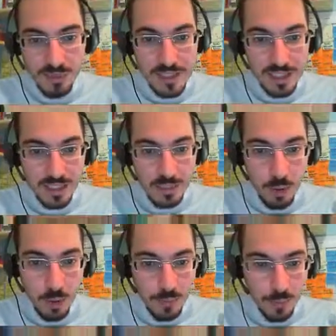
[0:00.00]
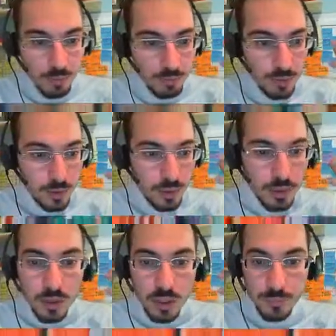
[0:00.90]
la fisica dei Pokémon, non, non,
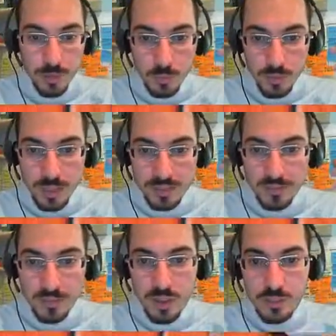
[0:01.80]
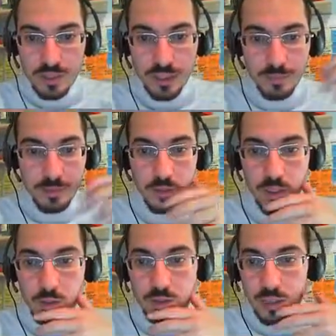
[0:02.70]
ho capito bene, se voi avete capito
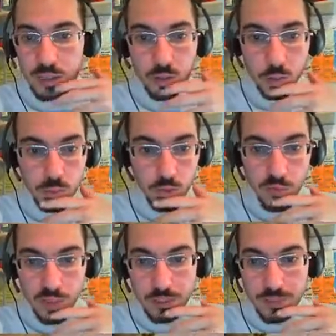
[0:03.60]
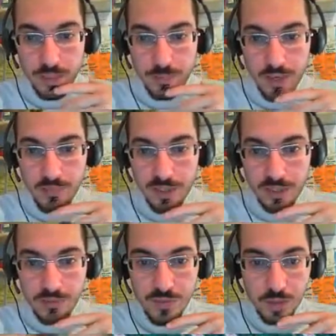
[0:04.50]
che cosa hanno aggiunto fatemi sapere,
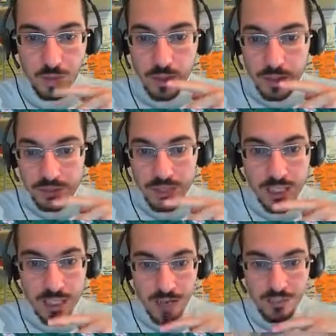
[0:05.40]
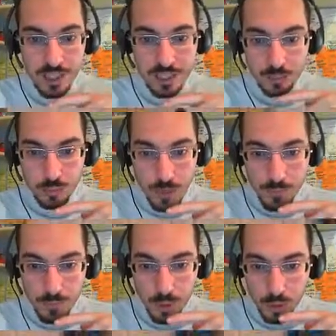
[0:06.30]
infatti vedo delle
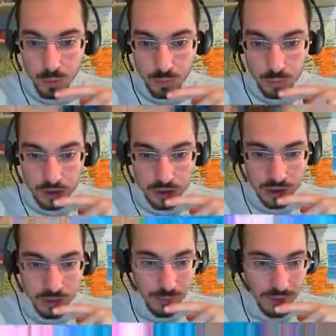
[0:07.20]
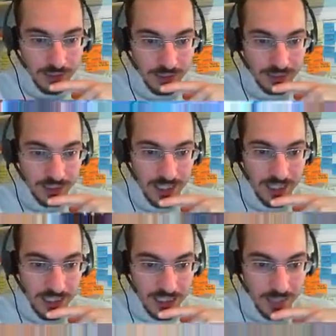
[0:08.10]
cavalcature molto decisamente
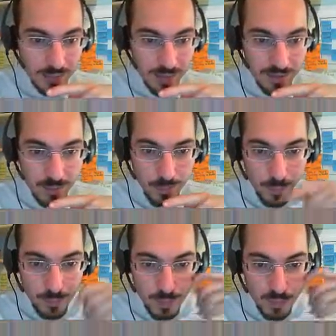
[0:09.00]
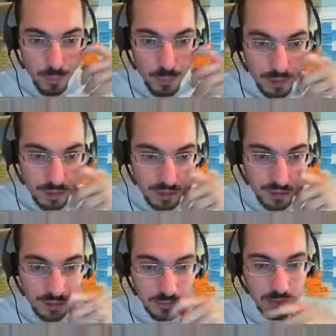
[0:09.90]
stranissime, tipo sto molto
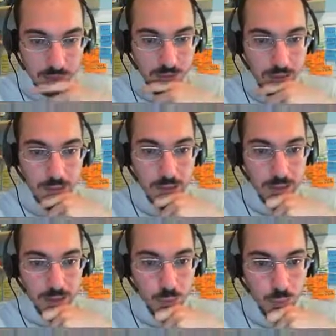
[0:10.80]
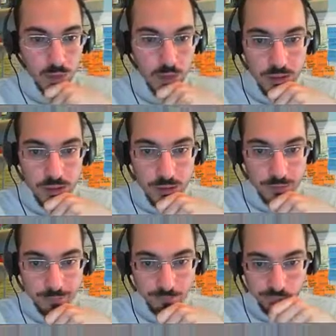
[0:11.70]
seguito da
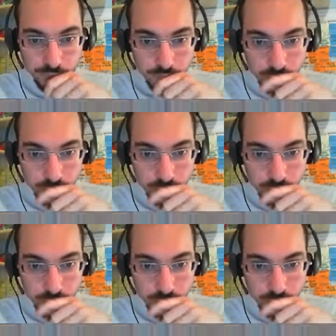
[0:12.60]
un...